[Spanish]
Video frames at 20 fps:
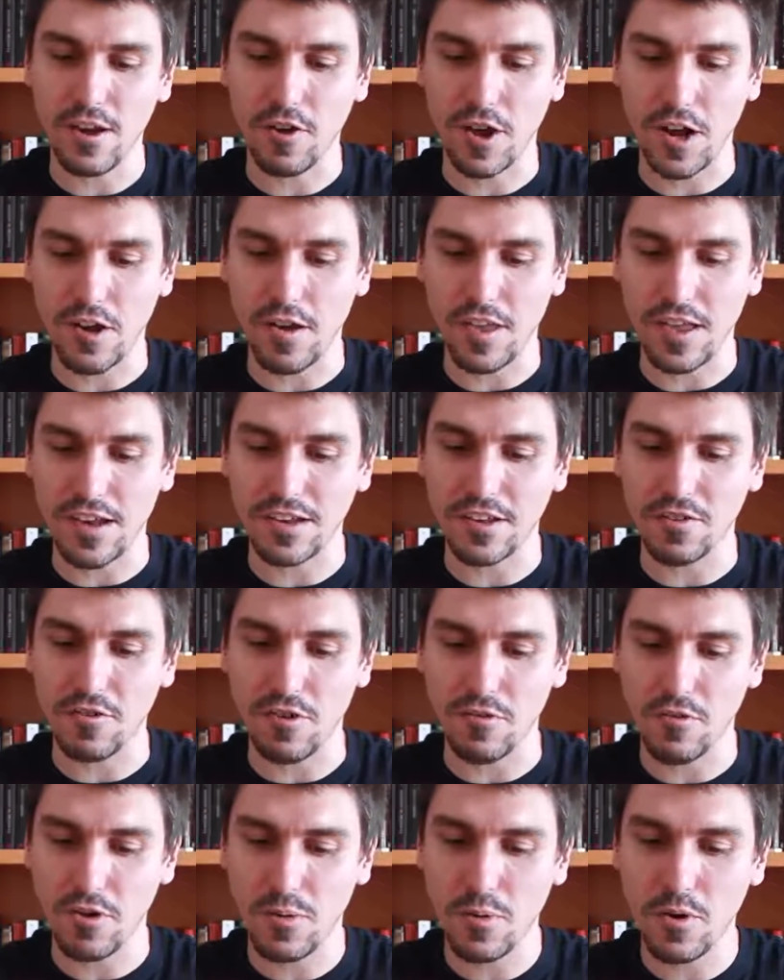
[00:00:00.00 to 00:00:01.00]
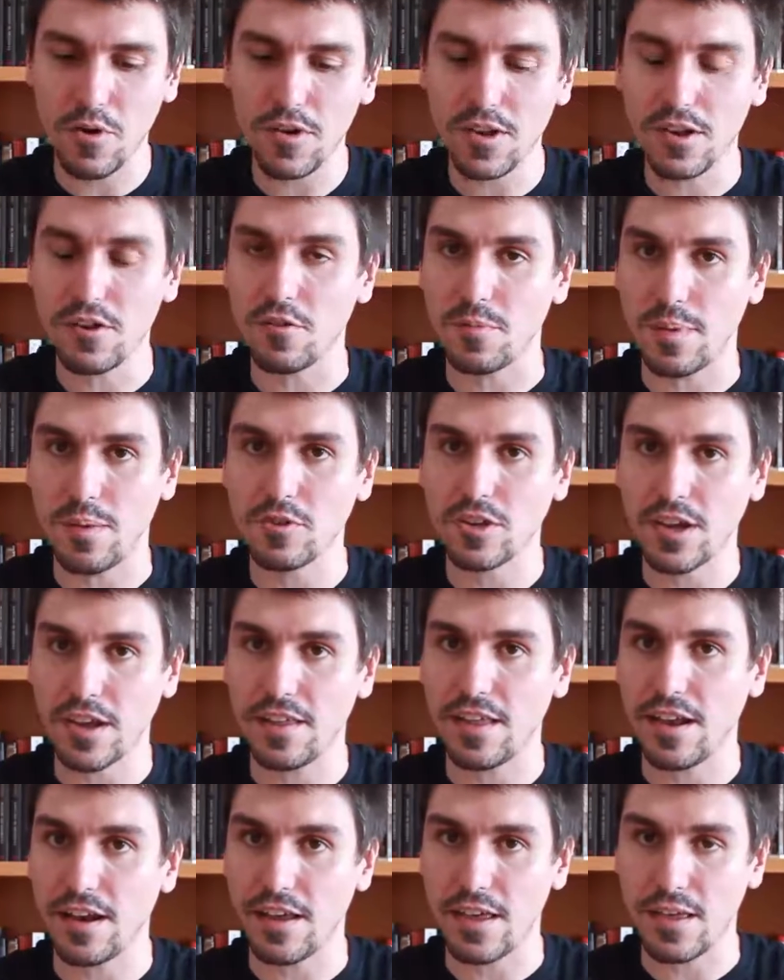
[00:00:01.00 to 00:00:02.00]
aunque no haya sido el nuevo, y nos vamos a
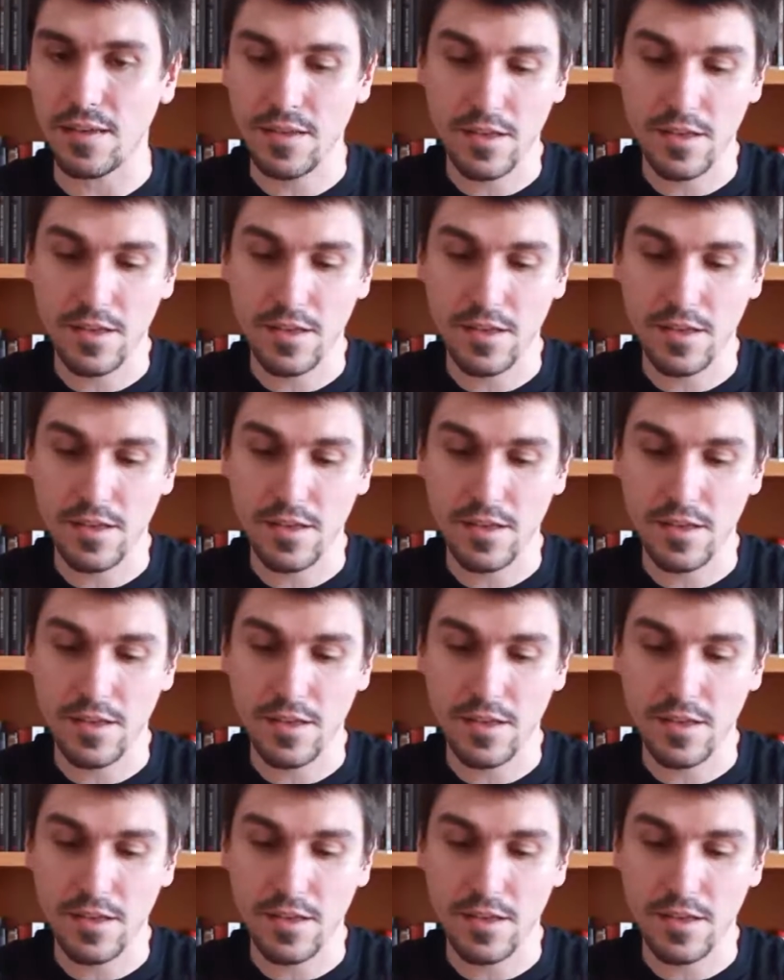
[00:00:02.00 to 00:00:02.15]
quedar aquí.